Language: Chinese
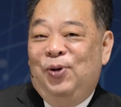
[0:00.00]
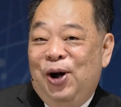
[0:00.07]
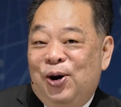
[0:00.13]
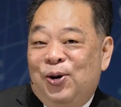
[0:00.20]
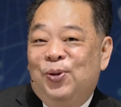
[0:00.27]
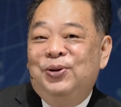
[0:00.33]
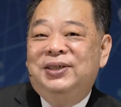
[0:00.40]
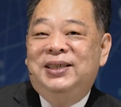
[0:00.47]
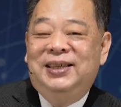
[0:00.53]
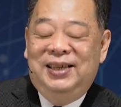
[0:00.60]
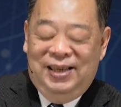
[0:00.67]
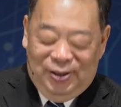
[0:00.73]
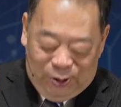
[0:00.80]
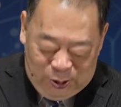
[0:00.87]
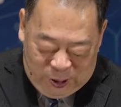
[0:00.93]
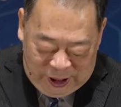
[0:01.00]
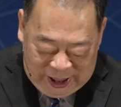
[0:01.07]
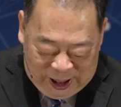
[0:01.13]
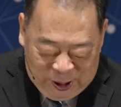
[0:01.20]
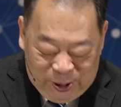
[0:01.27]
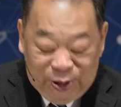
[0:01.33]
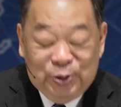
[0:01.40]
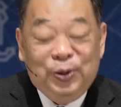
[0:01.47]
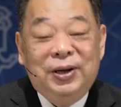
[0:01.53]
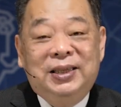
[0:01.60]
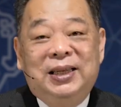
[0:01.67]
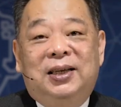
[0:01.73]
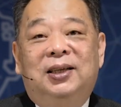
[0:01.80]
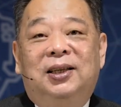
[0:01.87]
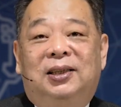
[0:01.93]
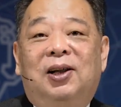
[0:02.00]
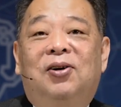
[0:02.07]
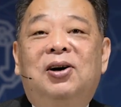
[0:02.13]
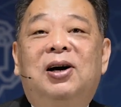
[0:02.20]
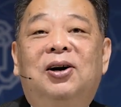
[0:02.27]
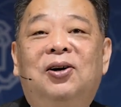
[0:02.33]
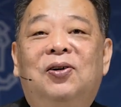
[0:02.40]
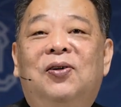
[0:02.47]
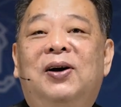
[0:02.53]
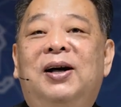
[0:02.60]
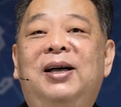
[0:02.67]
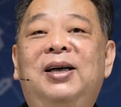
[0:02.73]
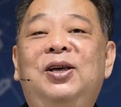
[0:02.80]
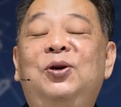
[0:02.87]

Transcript: 我要恭喜你，如果你跟我做了这样的祷告的话，